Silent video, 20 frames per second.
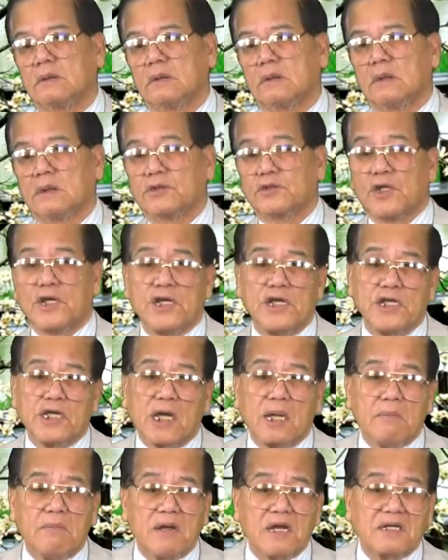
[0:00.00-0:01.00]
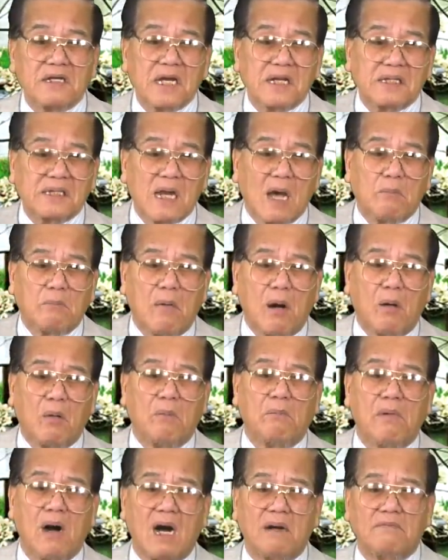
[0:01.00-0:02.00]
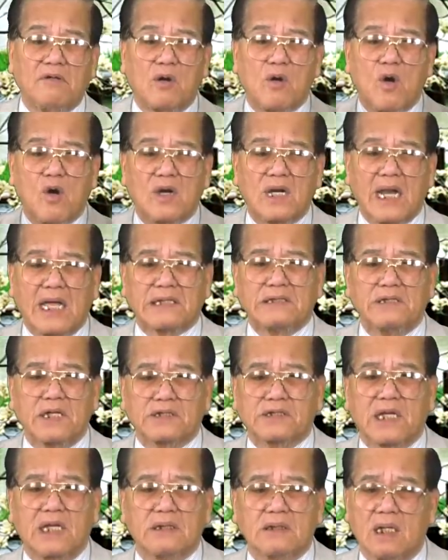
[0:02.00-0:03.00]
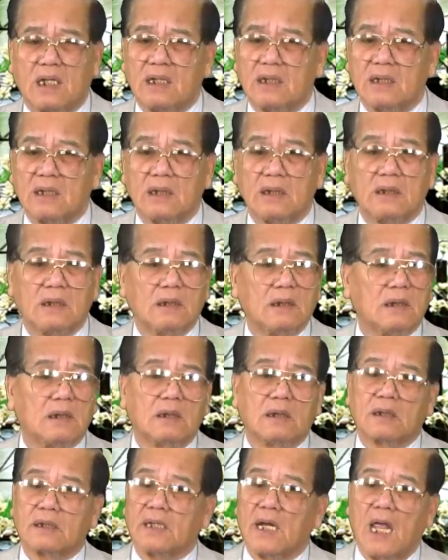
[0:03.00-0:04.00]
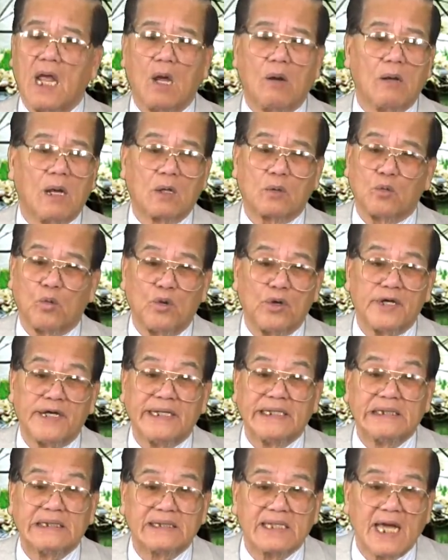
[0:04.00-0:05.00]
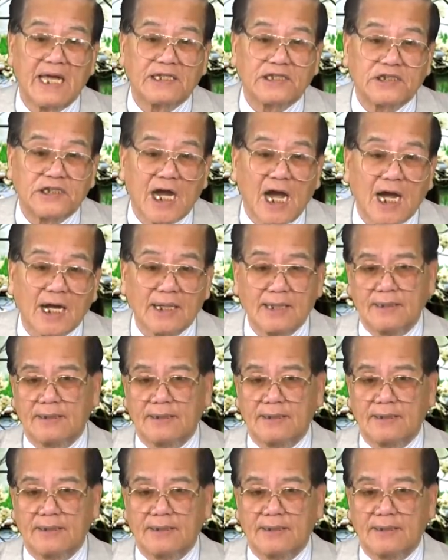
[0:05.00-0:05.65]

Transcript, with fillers: Cho nên những cái miếng đất nào màu mỡ mà ngon lành nhất thế giới đều là của người da trắng.